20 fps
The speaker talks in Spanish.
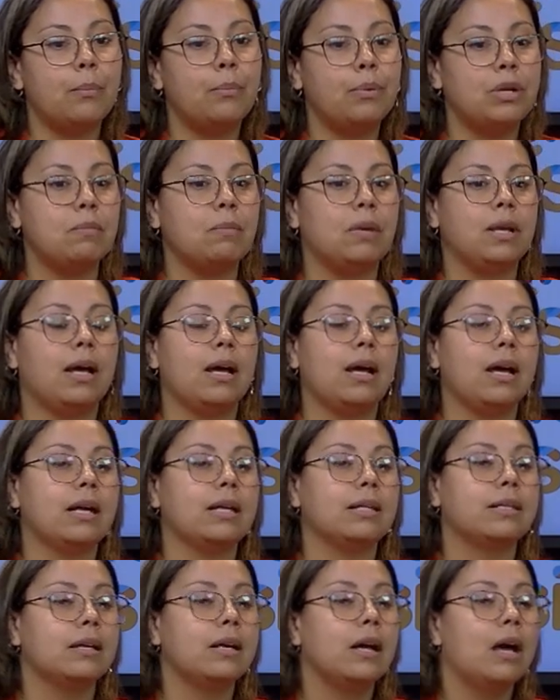esas
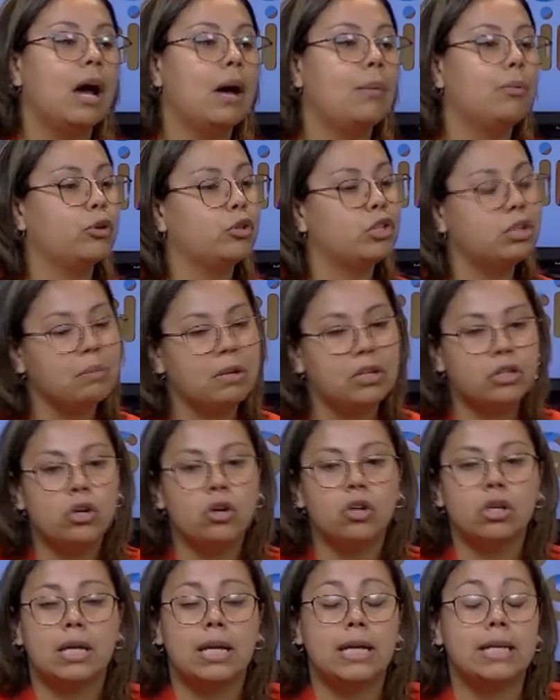primeras
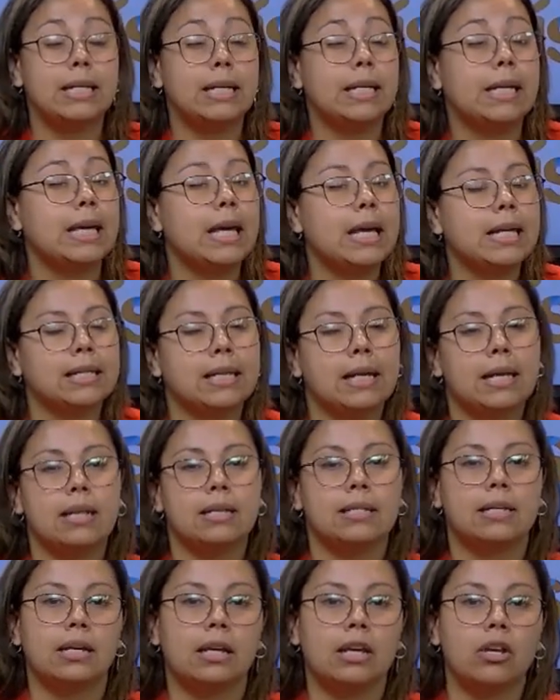aproximaciones, ese qué hacer,
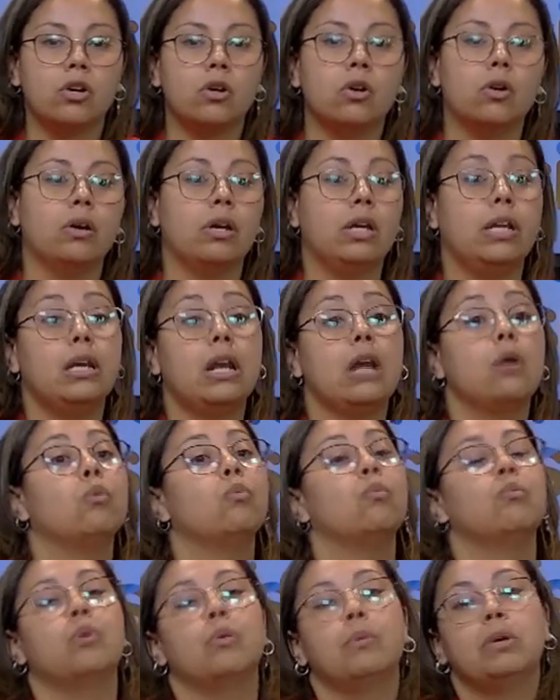ese qué no, en
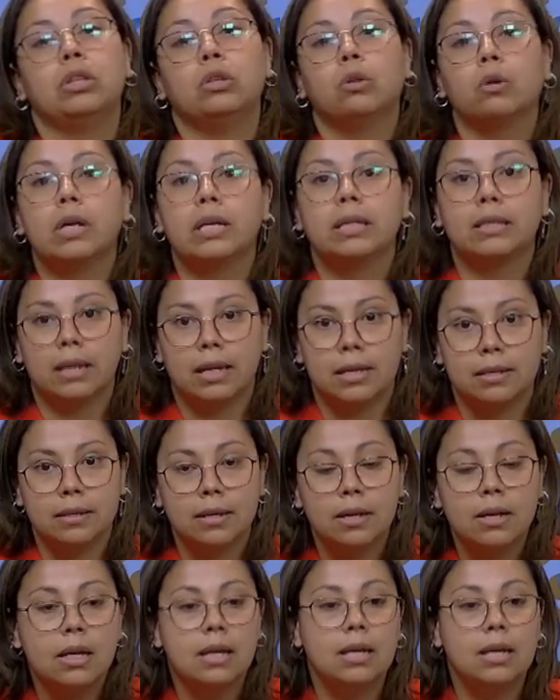algún momento de estrés,